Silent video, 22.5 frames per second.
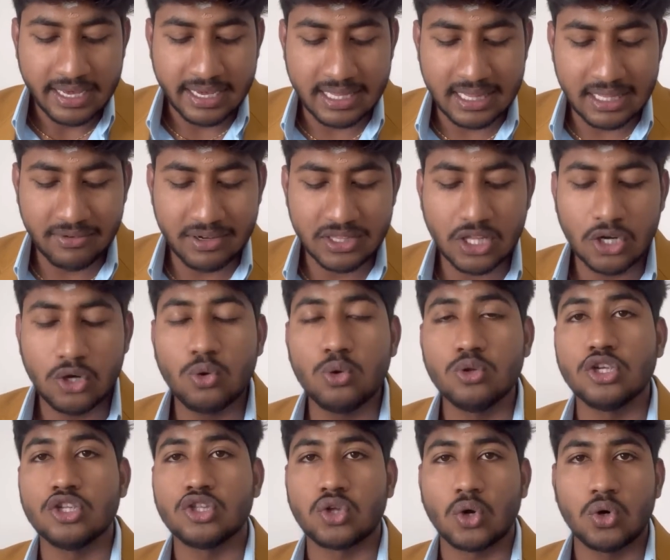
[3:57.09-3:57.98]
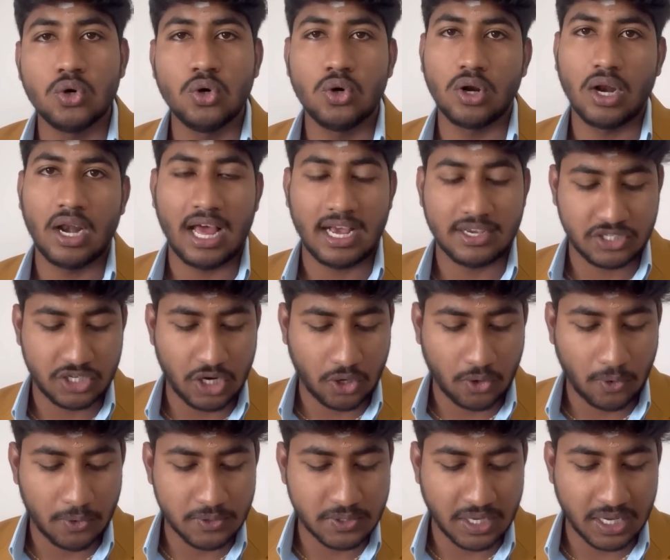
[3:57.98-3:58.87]
இது வந்து நூத்தி தொண்ணூறு லாஸ்ட் இயர்
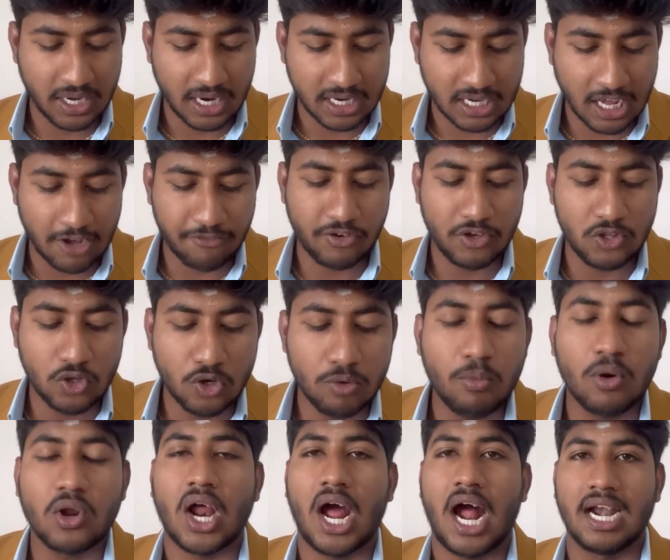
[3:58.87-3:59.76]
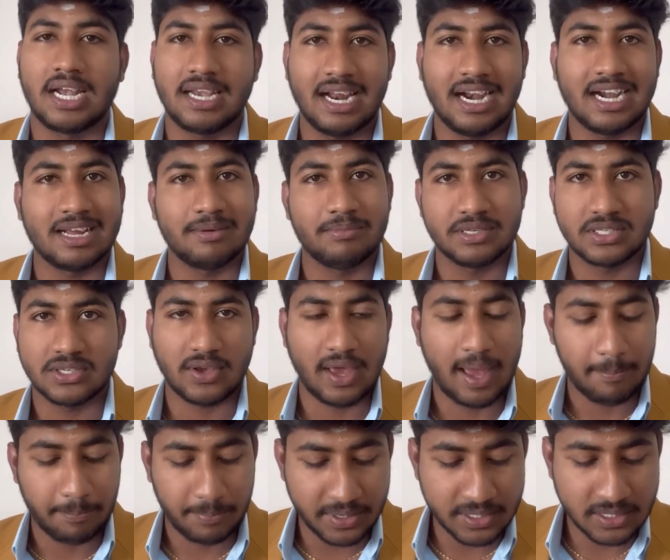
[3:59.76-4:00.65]
க்ளோசிங் கட் ஆஃப் இதுவும் ஒரு அட்டானமஸ்
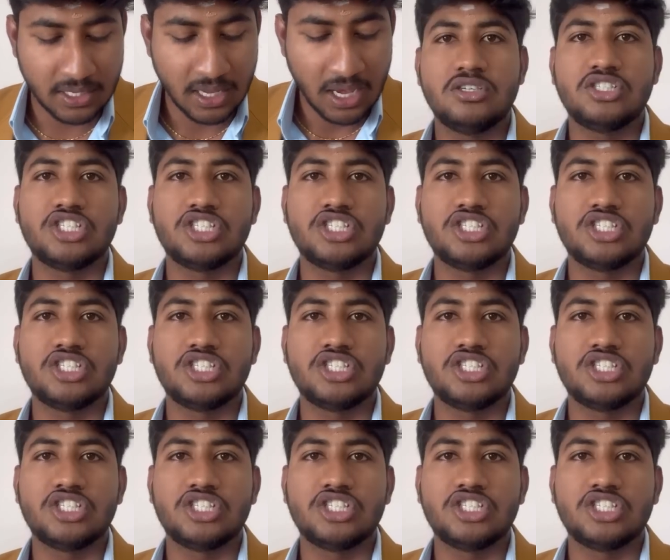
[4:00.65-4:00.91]
கேம்பஸ்